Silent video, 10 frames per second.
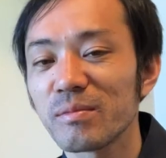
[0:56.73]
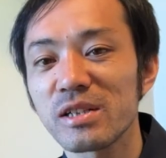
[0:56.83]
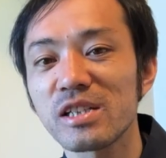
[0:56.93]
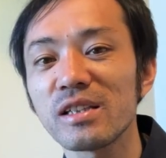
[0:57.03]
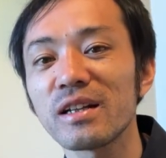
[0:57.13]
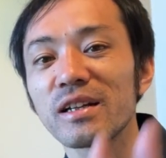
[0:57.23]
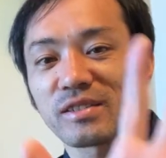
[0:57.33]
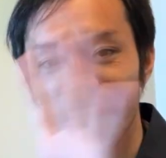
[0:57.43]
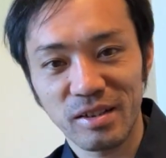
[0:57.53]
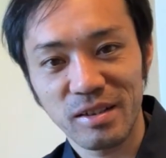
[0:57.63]
まあ死んでないで
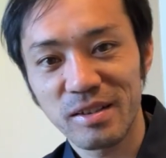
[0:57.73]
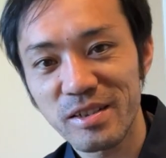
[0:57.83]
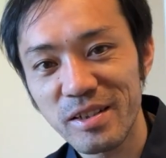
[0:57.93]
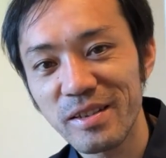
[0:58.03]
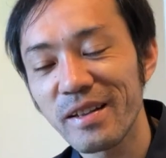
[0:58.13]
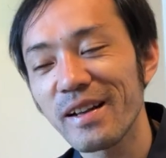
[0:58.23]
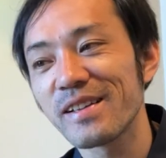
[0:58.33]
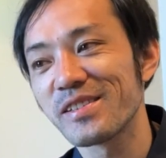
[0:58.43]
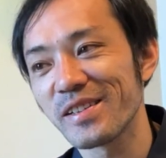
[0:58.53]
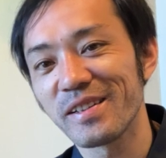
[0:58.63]
すから死んでな
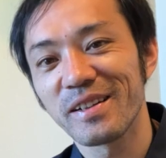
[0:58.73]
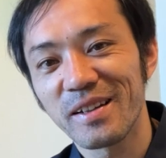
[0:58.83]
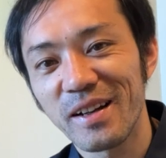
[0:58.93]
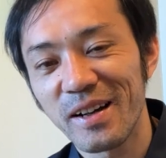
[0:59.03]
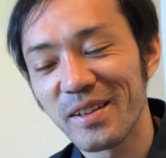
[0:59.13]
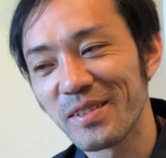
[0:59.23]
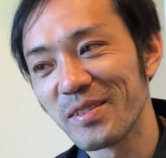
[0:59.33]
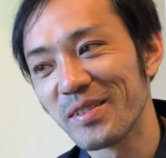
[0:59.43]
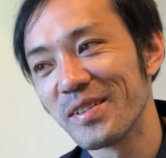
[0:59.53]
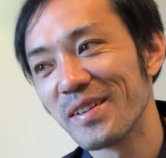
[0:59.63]
いしあ
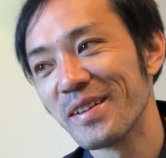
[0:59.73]
の